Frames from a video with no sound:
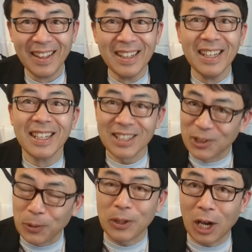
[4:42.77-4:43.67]
ない。
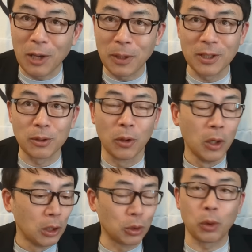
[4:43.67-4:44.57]
記憶が曖昧でと。
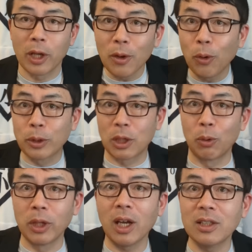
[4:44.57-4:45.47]
ちょっと蓮舫さ
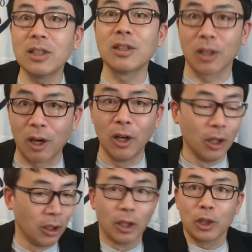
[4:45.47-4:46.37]
んお願いしていいですか？
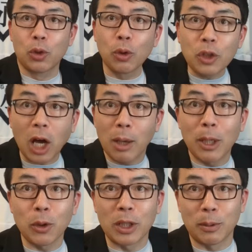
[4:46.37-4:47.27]
記憶が曖
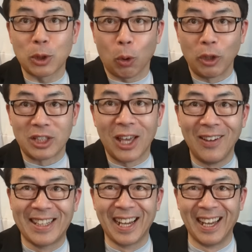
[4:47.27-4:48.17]
昧とか言ってますよ、こいつ。み
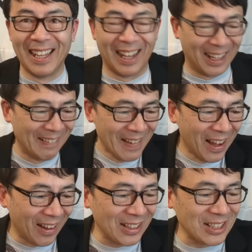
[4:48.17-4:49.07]
たいな
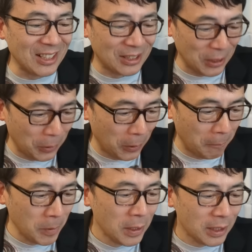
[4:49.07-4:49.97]
話なんですけ
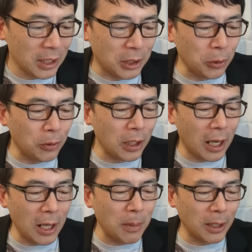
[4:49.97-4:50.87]
ど。でね、記憶が
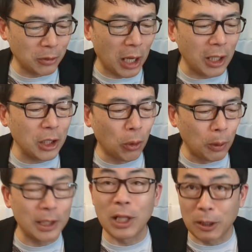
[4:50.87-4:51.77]
曖昧だと、はっきり
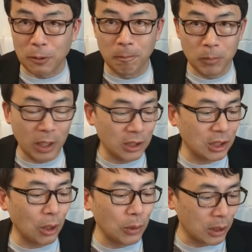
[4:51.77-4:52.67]
覚えてないと、ね、
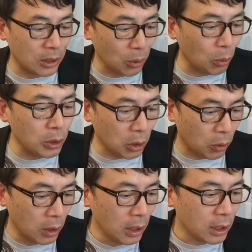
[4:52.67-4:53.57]
した上でですね、こういった
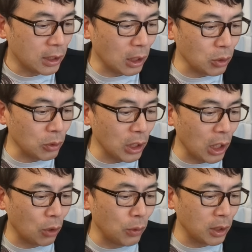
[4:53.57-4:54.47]
と。北朝
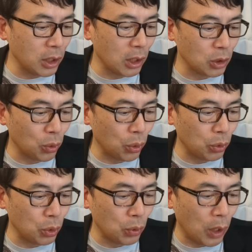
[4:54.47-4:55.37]
鮮が不安定な状
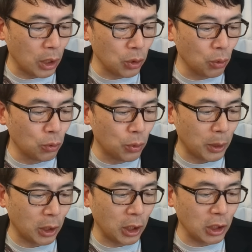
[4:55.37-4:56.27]
況というのは、日本を含
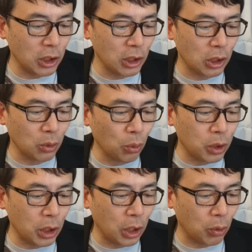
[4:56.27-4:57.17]
めた東アジアに
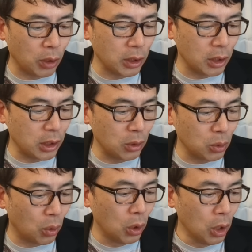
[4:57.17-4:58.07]
大きな影響を与えている
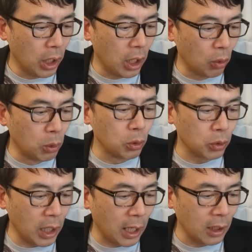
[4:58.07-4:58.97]
と、思う
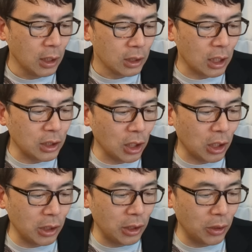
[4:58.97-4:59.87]
ので、再生
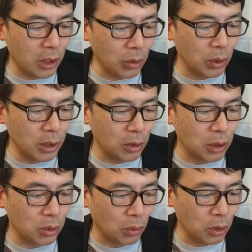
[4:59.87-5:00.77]
可能
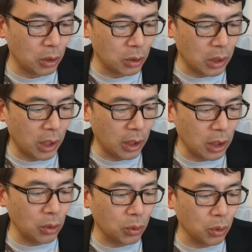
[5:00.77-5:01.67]
エネルギーによる、
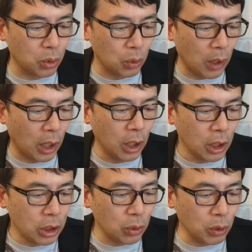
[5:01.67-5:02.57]
電力供給は
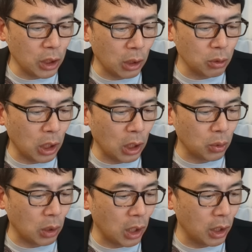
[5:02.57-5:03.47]
非常に可があ
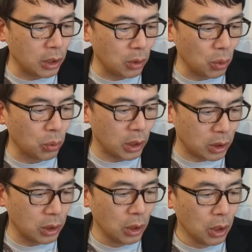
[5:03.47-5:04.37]
ると考えているようで
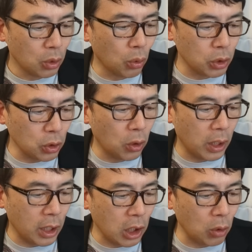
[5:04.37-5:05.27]
す。当時
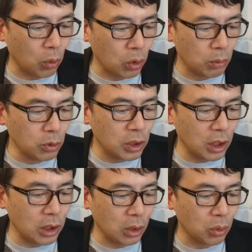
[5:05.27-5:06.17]
の、韓国の
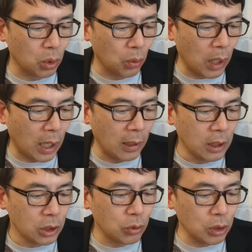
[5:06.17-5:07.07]
ムンジェイン大統領は、
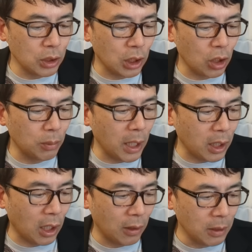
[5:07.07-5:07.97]
就任される
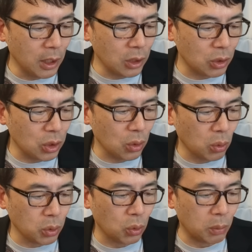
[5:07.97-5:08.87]
前から ASG
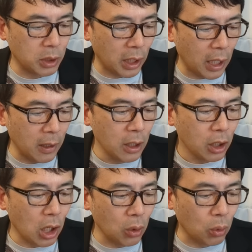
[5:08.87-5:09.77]
構想を持たれ、
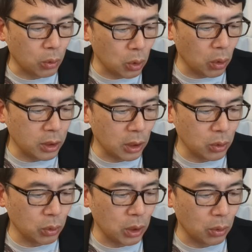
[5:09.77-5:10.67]
韓国と北
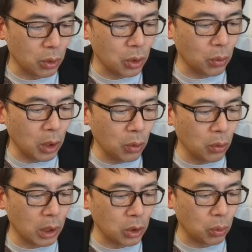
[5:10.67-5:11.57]
朝鮮の雪解けの
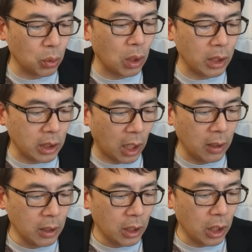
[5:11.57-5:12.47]
ような状況があった。
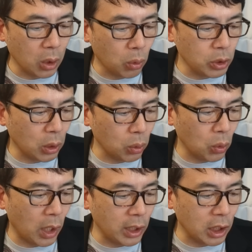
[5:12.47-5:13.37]
こうしたこ
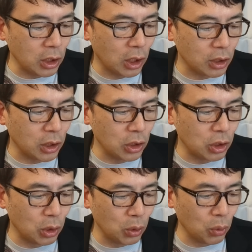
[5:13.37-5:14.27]
とを背景に発言
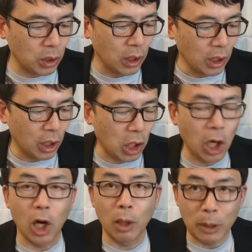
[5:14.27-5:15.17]
しているように
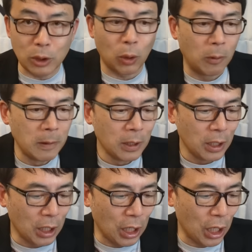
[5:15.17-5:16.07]
考えますと、
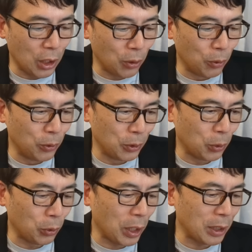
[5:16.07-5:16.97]
いうふうに
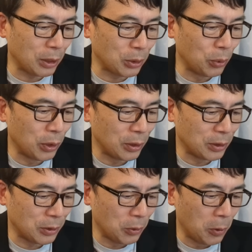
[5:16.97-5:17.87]
答えたそうなん
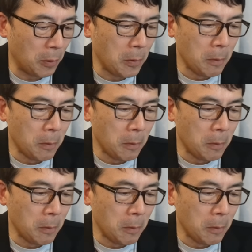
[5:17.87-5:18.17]
ですけど、